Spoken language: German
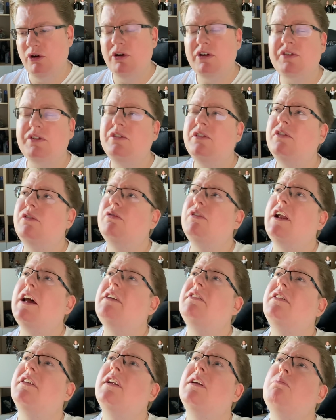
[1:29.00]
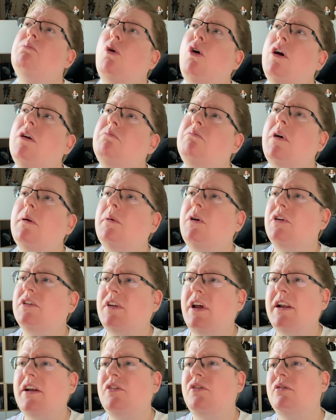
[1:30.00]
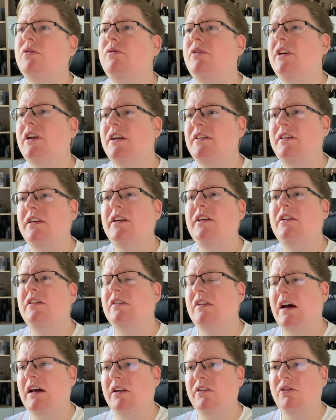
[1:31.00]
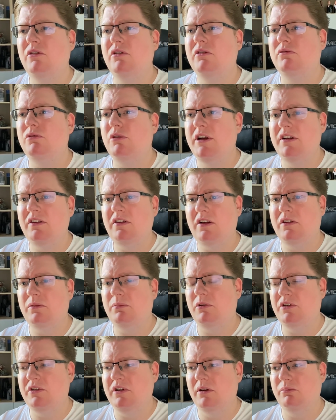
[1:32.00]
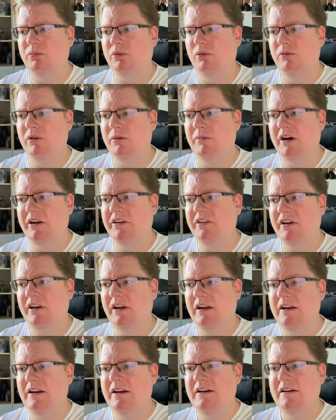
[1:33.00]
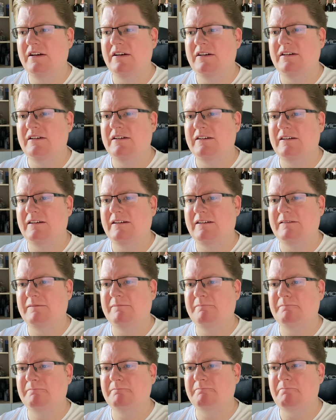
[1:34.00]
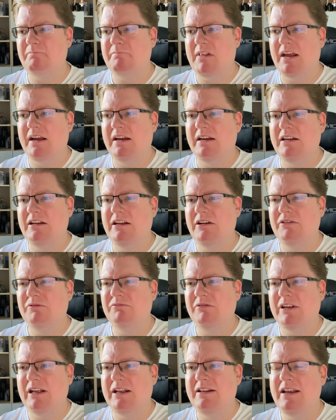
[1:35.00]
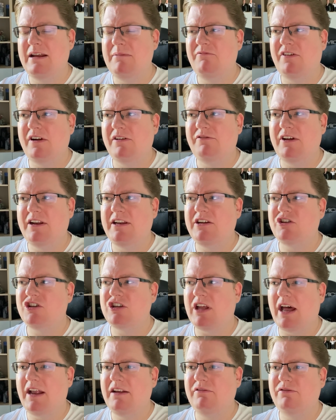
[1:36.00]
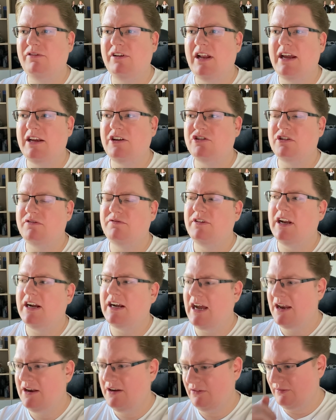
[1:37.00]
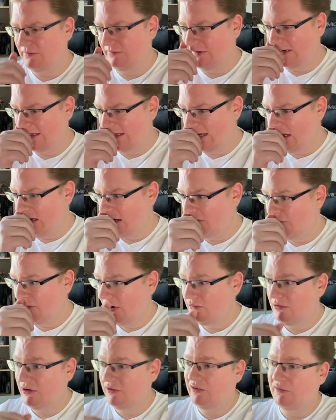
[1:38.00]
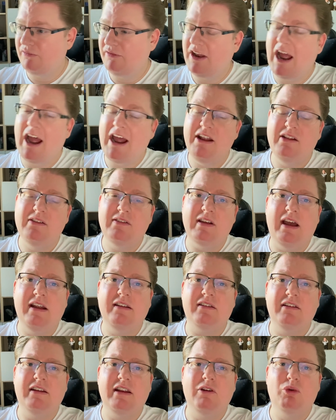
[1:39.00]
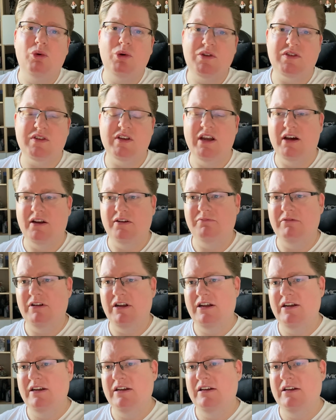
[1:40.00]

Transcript: Höchstens vielleicht in den Bäumen, aber auch dann hast du wieder die Sachen irgendwo hintransportieren Problematik. Ähm, in, in, dem Fall fände ich Strand vielleicht schon wieder gar nicht so verkehrt, weil du hast auf der einen Seite den Ozean.